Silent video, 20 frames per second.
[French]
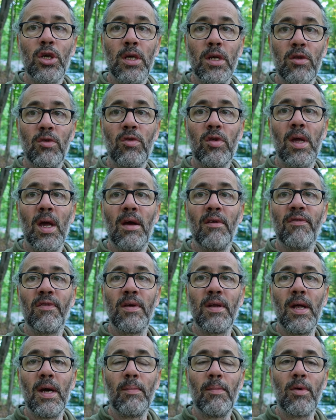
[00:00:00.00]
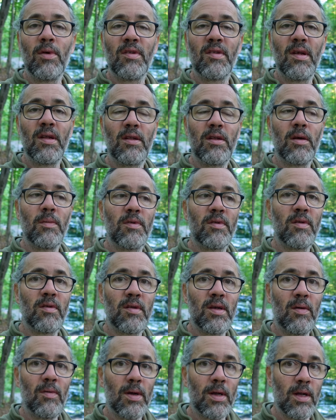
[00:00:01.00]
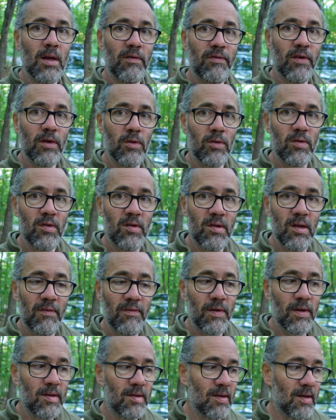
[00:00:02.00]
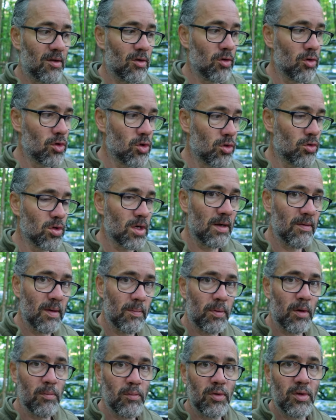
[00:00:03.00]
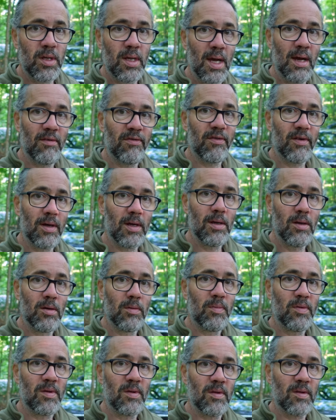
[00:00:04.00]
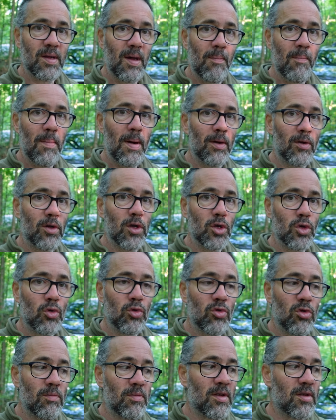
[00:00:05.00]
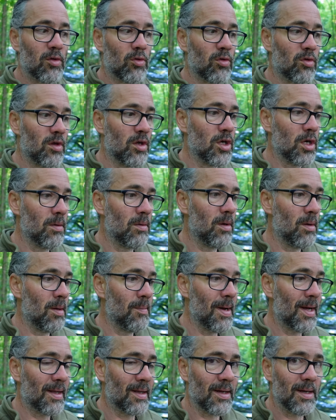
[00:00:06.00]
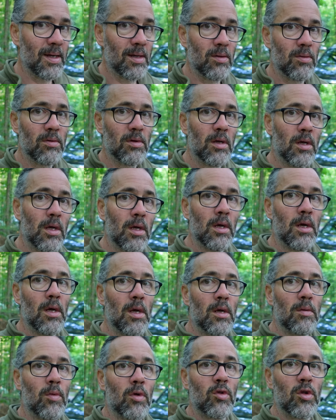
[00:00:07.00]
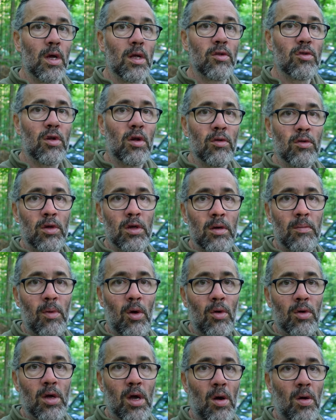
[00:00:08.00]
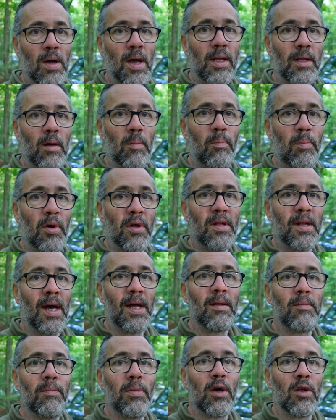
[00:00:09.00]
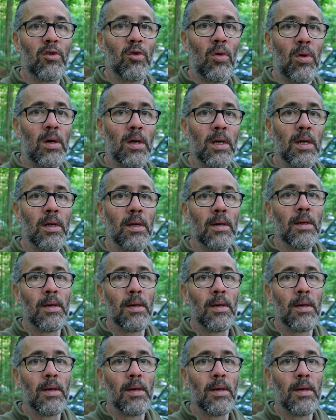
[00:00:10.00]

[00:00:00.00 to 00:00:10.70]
j'ai du café dans mon setup. Ça, ça va être le fun aussi. Ça faisait deux jours que j'avais pas bu de café, là, puis ça, ça me manque toujours. C'est une petite routine jeune le matin. Je me suis rendu compte que mon corps, il en a pas tant de besoin,